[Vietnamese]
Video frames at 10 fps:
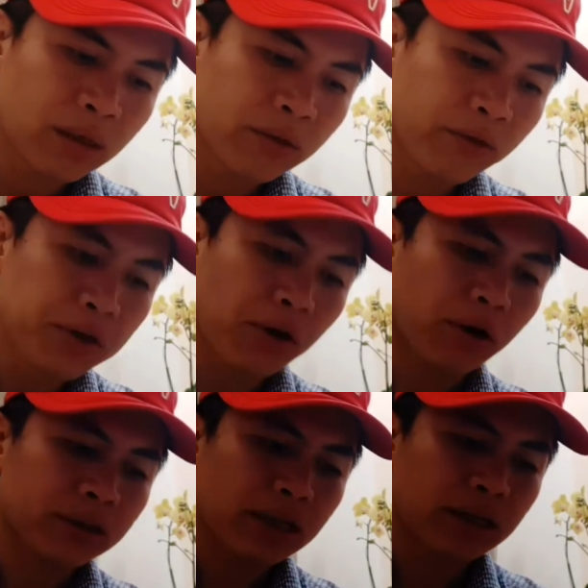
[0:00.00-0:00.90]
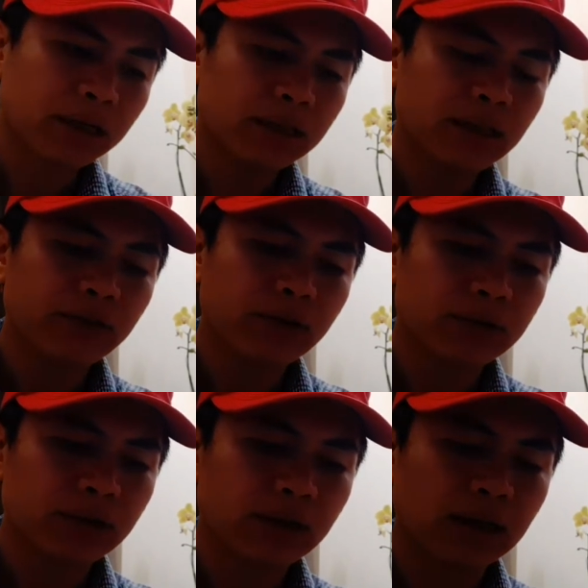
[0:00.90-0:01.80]
phân nhỏ ra nữa thì ví dụ
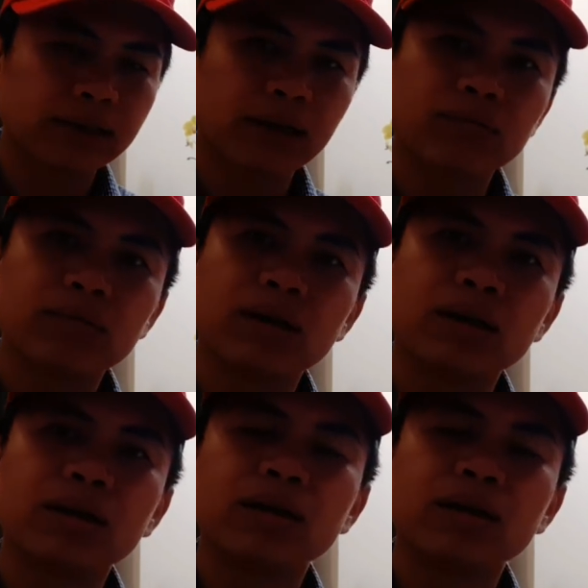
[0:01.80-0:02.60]
như là trong ờ,